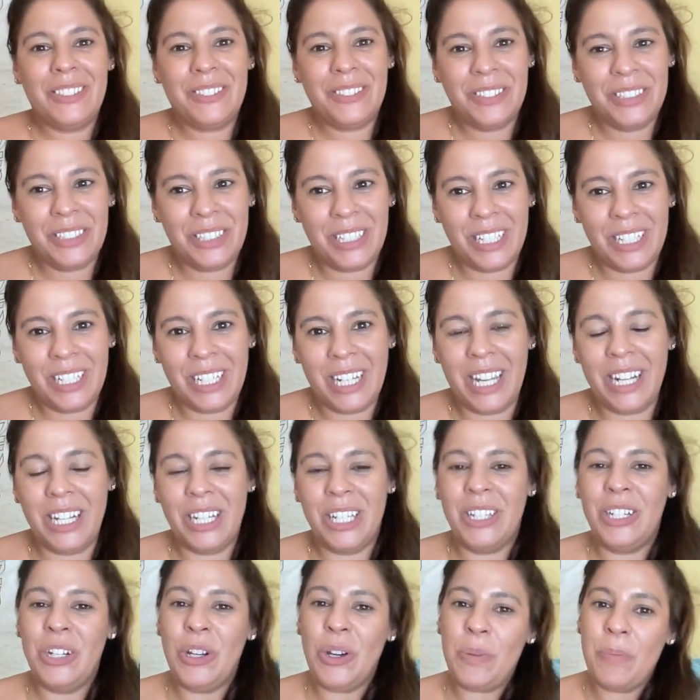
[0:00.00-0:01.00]
und dann kann
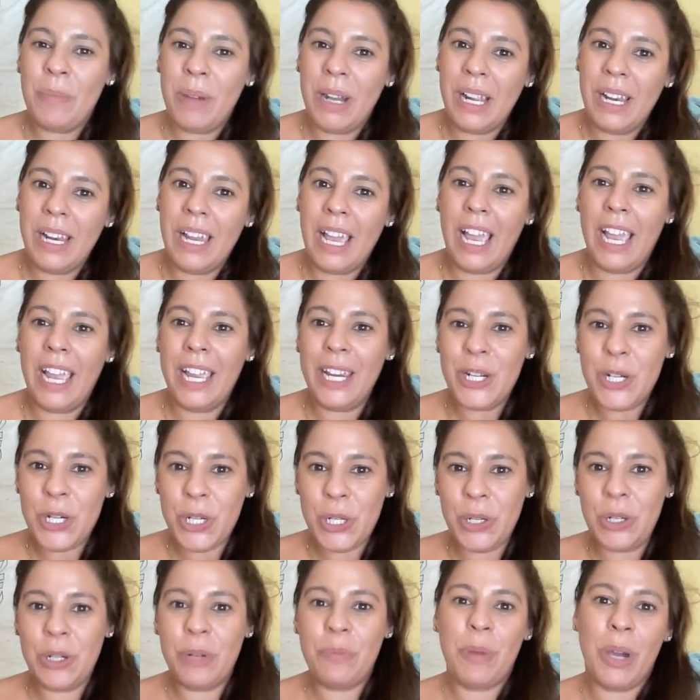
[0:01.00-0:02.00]
ich nochmal eine
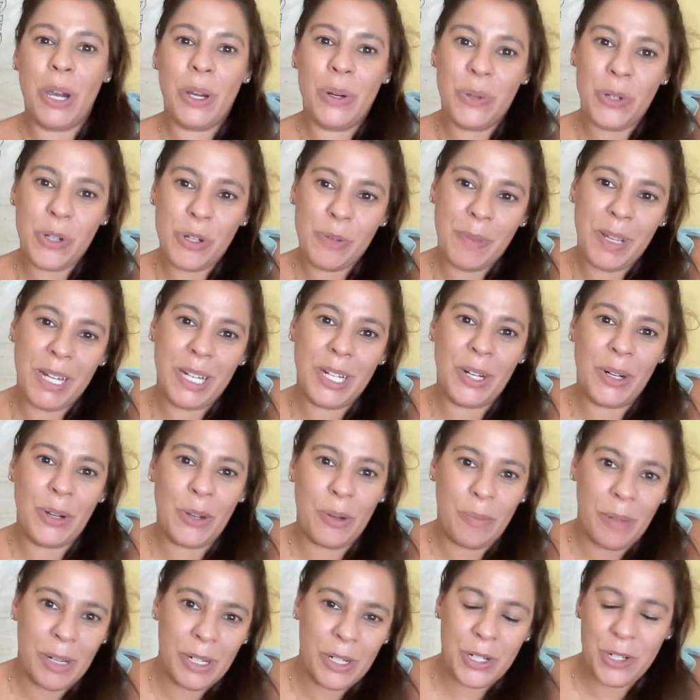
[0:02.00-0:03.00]
Stunde machen und später
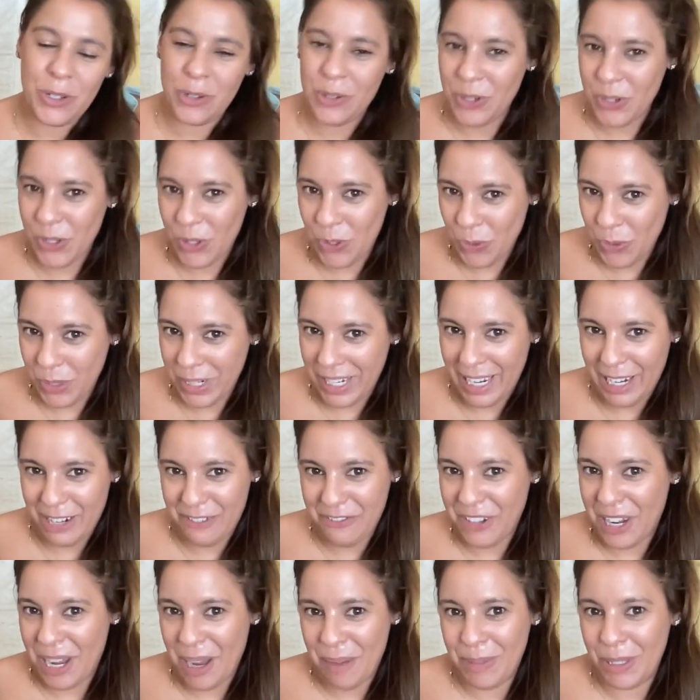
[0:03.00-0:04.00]
nochmal eine Stunde. So in
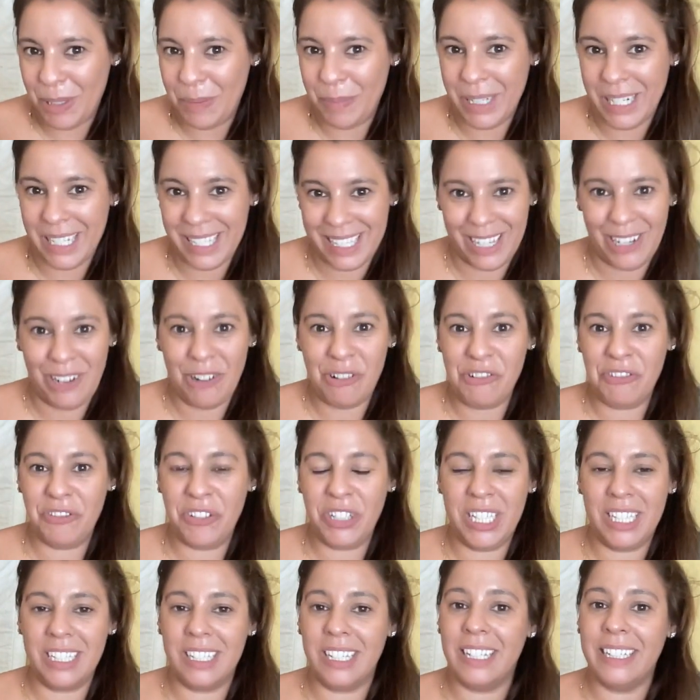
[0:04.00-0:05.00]
etwa habe ich mir das
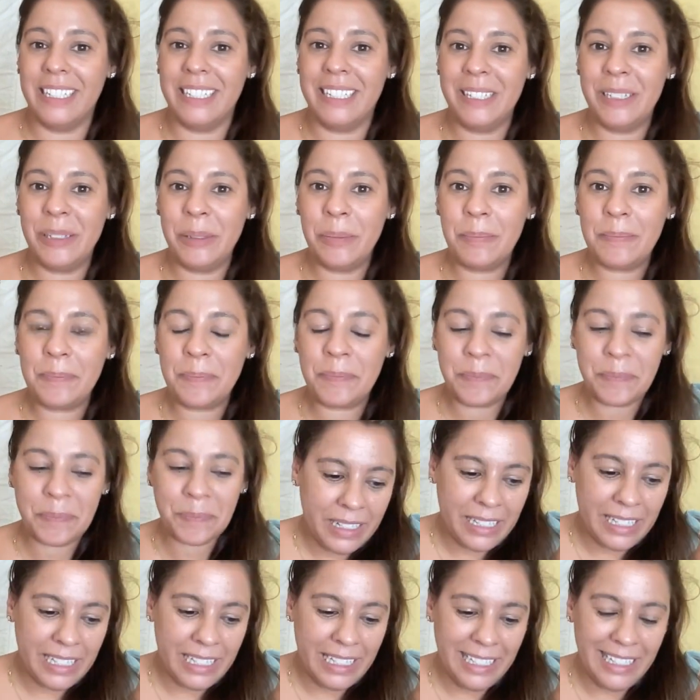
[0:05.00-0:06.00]
aufgeteilt.
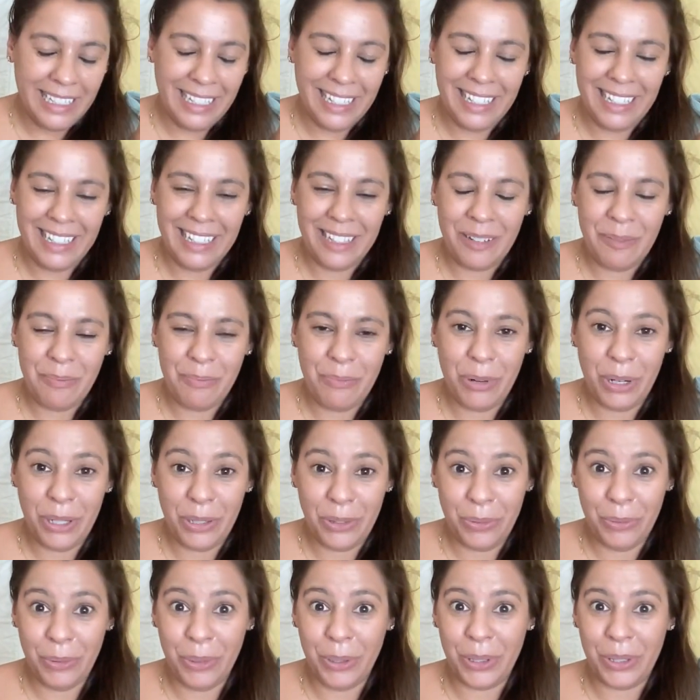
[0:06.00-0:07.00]
Die
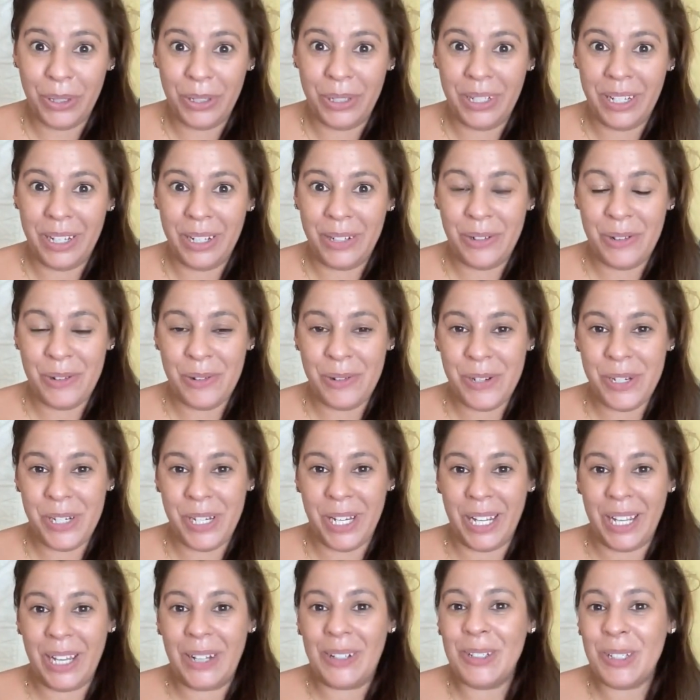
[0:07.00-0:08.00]
Breathwork
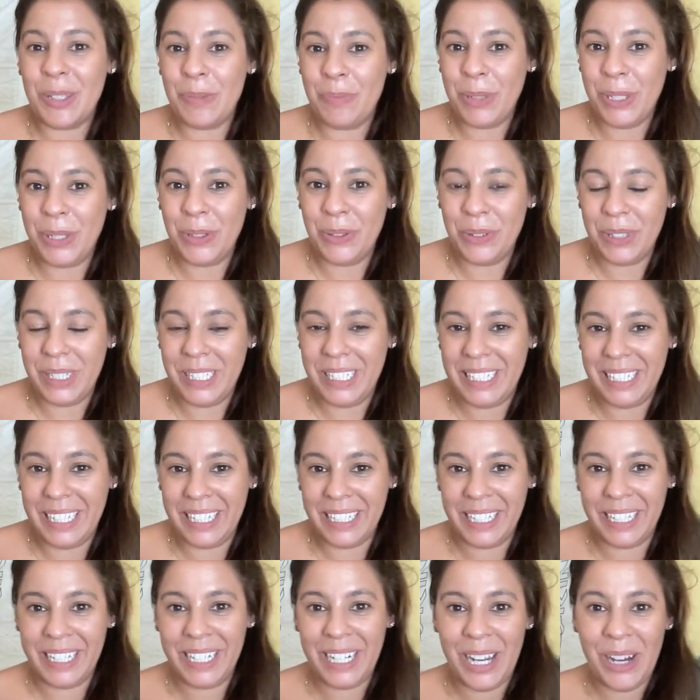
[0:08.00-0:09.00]
Coaching Ausbildung, die ich
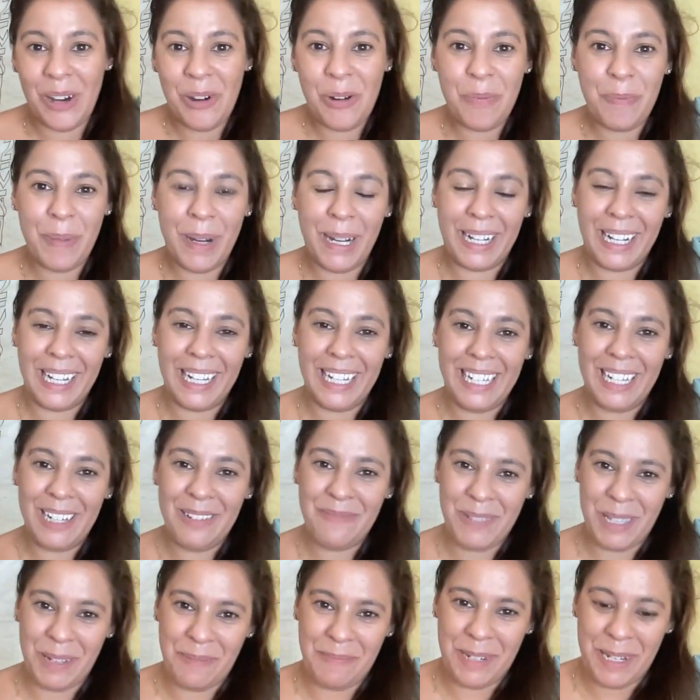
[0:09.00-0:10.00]
ja dann auch parallel
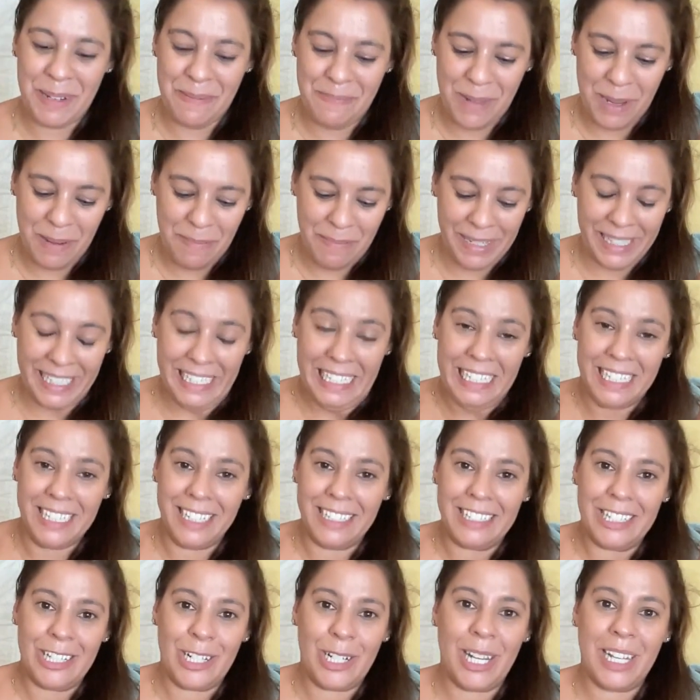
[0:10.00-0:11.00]
im September bei
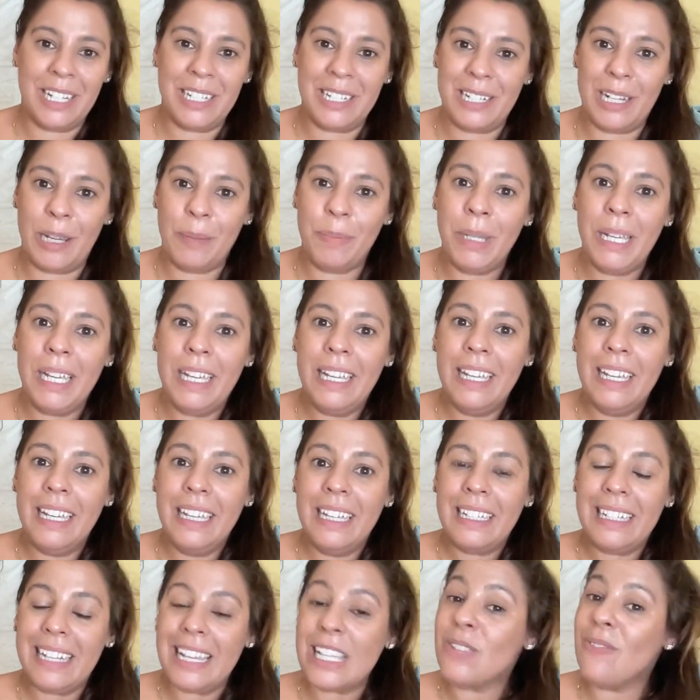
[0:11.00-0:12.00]
Gita gestartet habe,
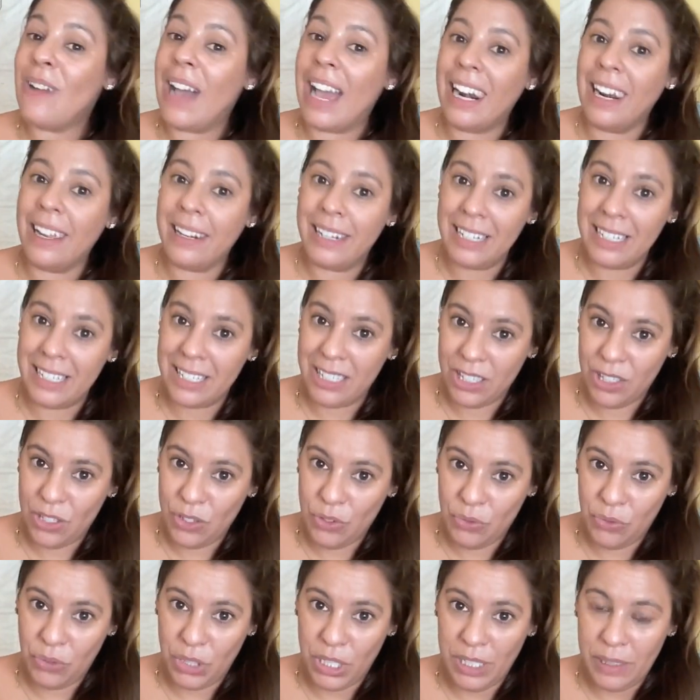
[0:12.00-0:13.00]
das war allerdings
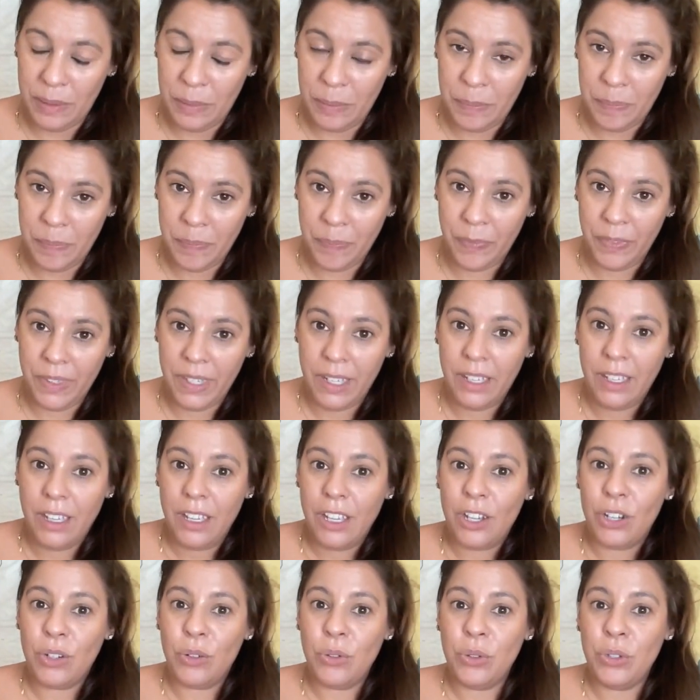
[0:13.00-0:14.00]
zu viel.
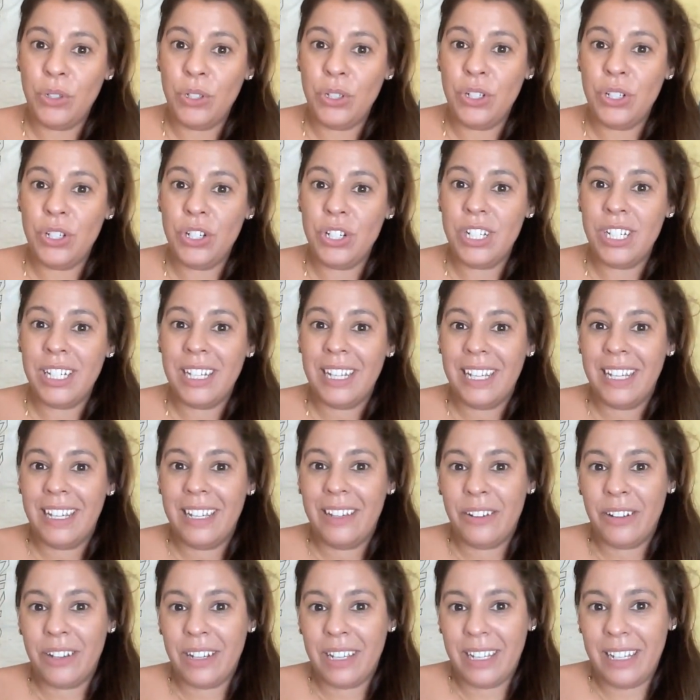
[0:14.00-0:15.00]
Und
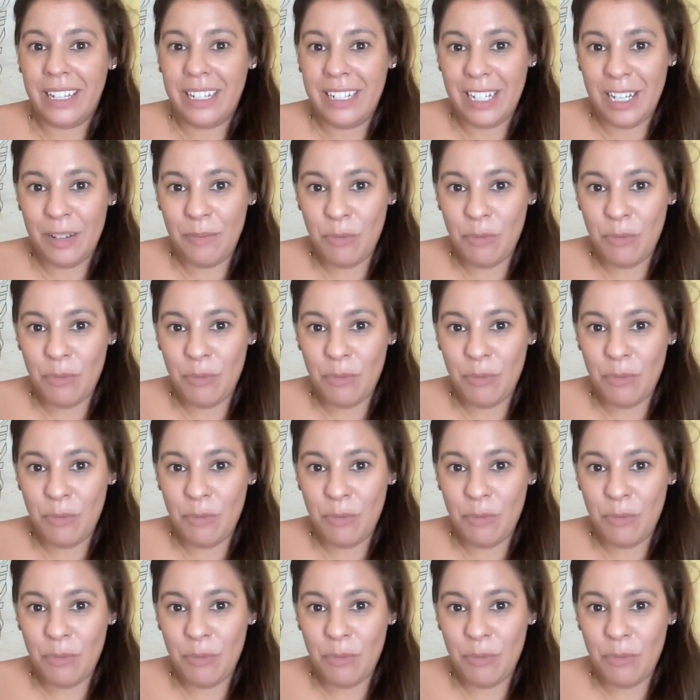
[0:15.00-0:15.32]
in